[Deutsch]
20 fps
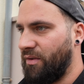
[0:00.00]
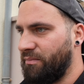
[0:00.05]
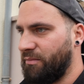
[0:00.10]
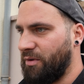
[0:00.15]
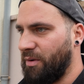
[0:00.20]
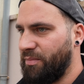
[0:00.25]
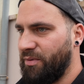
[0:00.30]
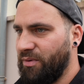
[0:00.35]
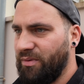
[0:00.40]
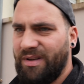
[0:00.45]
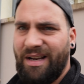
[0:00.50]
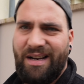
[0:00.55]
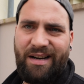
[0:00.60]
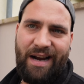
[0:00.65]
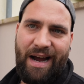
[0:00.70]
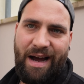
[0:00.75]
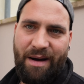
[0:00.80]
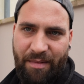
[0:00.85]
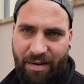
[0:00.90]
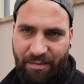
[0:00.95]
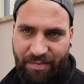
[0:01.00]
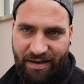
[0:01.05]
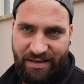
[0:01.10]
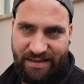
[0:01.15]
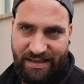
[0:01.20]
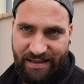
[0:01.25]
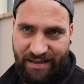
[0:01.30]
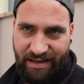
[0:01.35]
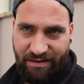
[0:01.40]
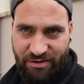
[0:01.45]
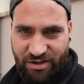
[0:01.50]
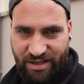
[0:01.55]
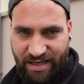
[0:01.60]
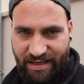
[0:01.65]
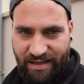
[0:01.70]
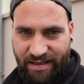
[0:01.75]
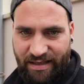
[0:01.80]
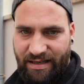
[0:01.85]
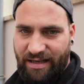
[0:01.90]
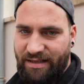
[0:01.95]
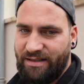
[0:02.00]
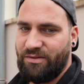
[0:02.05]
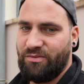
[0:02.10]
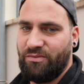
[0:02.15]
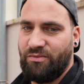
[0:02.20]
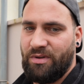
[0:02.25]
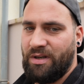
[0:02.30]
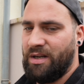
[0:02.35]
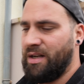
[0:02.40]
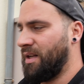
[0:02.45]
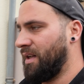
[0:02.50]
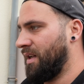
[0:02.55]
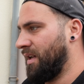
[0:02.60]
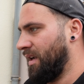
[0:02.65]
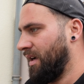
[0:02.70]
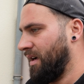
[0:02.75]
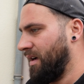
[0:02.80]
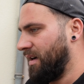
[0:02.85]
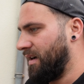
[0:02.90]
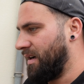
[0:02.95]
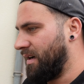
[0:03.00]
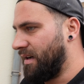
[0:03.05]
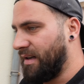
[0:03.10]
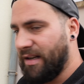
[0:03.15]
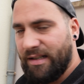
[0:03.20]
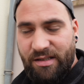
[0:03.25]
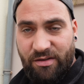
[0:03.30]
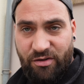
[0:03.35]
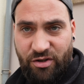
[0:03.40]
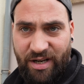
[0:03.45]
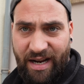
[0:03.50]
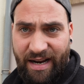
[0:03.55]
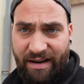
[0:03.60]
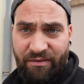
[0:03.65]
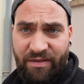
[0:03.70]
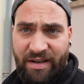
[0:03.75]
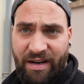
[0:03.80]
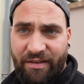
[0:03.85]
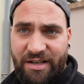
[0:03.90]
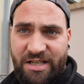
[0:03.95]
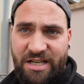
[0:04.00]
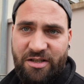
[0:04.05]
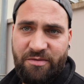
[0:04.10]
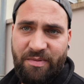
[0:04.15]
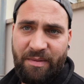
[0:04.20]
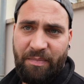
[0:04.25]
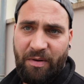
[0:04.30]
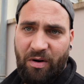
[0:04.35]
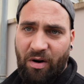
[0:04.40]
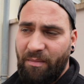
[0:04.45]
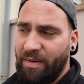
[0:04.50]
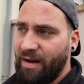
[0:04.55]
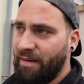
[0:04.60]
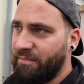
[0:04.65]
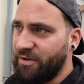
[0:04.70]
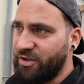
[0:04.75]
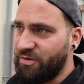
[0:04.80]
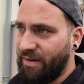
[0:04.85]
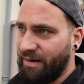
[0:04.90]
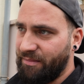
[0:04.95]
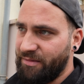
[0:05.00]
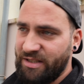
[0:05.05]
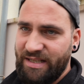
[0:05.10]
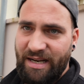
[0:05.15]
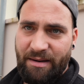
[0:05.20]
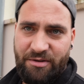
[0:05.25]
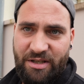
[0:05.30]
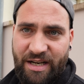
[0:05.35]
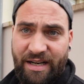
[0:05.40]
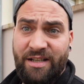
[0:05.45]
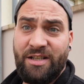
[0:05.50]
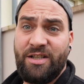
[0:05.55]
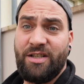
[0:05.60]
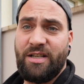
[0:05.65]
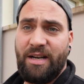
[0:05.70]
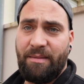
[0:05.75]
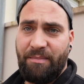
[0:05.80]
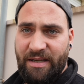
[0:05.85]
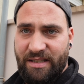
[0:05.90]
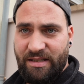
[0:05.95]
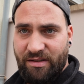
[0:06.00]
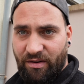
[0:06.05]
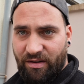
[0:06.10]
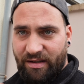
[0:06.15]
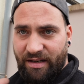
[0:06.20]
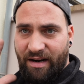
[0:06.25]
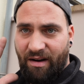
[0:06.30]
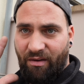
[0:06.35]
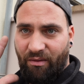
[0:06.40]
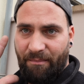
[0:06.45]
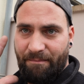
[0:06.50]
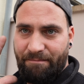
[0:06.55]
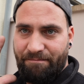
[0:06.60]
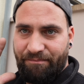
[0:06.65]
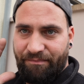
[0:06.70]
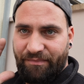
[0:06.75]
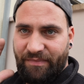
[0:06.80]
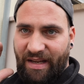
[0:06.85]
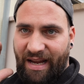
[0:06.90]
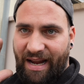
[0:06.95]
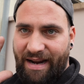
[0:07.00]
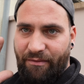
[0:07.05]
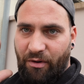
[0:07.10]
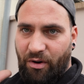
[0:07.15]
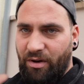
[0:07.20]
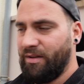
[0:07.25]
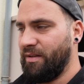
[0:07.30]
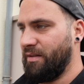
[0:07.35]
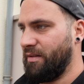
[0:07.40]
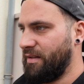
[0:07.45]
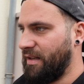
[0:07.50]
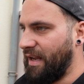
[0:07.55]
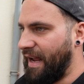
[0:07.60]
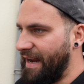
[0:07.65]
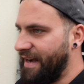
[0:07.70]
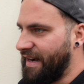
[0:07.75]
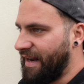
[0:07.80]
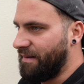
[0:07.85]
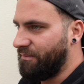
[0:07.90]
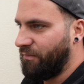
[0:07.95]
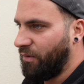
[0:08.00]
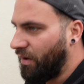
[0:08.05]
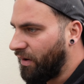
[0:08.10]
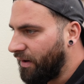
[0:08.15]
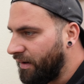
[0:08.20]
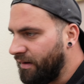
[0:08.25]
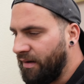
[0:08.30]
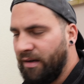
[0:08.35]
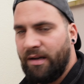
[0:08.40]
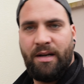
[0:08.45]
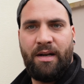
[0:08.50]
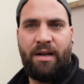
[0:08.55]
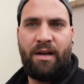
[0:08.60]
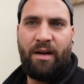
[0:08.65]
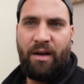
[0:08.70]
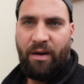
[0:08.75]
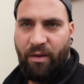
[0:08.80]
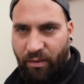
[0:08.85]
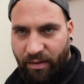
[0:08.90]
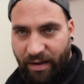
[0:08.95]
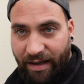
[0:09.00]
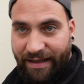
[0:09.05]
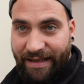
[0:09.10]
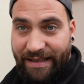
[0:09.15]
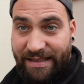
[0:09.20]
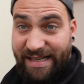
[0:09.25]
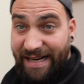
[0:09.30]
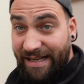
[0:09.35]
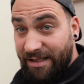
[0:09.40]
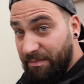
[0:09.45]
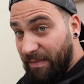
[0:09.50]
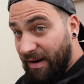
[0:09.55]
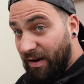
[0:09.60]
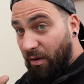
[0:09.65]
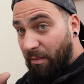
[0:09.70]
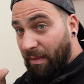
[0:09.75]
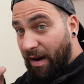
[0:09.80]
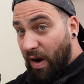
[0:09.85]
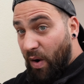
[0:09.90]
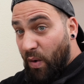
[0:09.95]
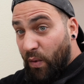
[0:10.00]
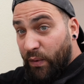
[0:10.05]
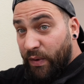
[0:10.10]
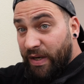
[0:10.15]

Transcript: auf dem Computer, kam aber seit Ewigkeit nicht dazu äh, zu schneiden. Wie ihr wahrscheinlich mitbekommen habt, ich mache mich selbstständig. Ich habe jetzt noch genau drei Wochen, dreieinhalb Wochen und dann geht es erstmal nochmal